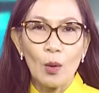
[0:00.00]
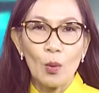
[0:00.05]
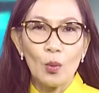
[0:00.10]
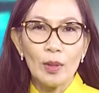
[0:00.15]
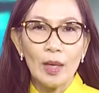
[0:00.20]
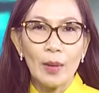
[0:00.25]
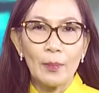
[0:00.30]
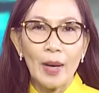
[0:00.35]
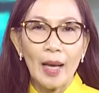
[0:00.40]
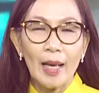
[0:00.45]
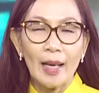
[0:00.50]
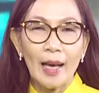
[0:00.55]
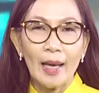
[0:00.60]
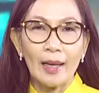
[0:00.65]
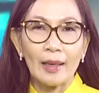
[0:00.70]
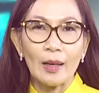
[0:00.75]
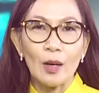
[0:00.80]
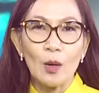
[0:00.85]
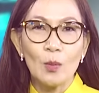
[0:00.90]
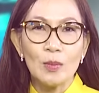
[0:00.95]
6 năm
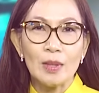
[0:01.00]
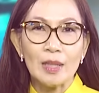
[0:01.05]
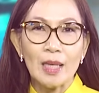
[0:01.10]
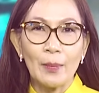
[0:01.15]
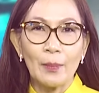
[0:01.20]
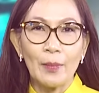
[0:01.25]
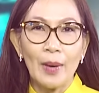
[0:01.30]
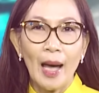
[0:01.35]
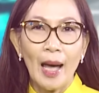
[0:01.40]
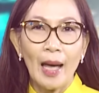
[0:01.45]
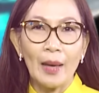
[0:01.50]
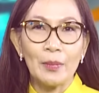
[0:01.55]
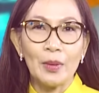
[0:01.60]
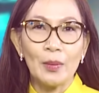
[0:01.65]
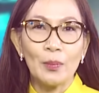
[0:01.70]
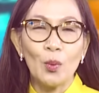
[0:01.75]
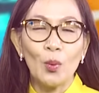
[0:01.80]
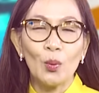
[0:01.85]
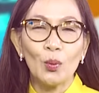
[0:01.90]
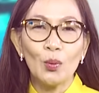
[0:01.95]

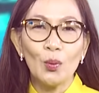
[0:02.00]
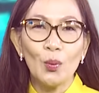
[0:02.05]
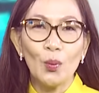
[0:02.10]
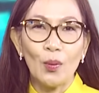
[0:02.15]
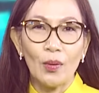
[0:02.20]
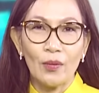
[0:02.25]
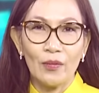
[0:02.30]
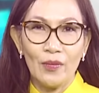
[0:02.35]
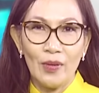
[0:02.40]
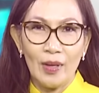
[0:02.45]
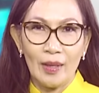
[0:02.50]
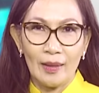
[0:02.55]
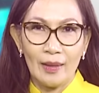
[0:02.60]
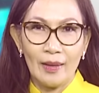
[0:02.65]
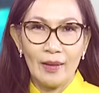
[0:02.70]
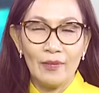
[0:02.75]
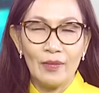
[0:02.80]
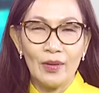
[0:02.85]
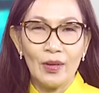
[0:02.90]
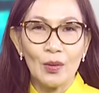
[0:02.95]
2024 của Việt
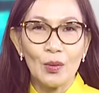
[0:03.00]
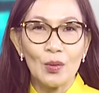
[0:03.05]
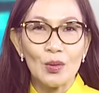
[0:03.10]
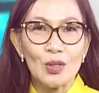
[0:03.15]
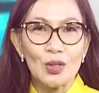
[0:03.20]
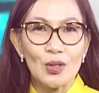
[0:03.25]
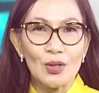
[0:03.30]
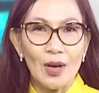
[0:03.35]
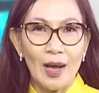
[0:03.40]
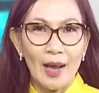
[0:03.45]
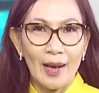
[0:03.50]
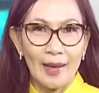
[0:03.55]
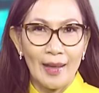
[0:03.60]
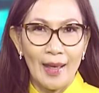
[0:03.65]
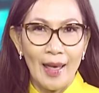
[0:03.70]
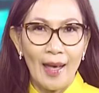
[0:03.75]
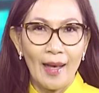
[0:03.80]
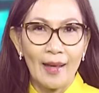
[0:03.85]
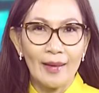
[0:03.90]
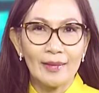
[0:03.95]
TV
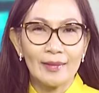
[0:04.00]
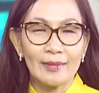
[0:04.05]
Australia.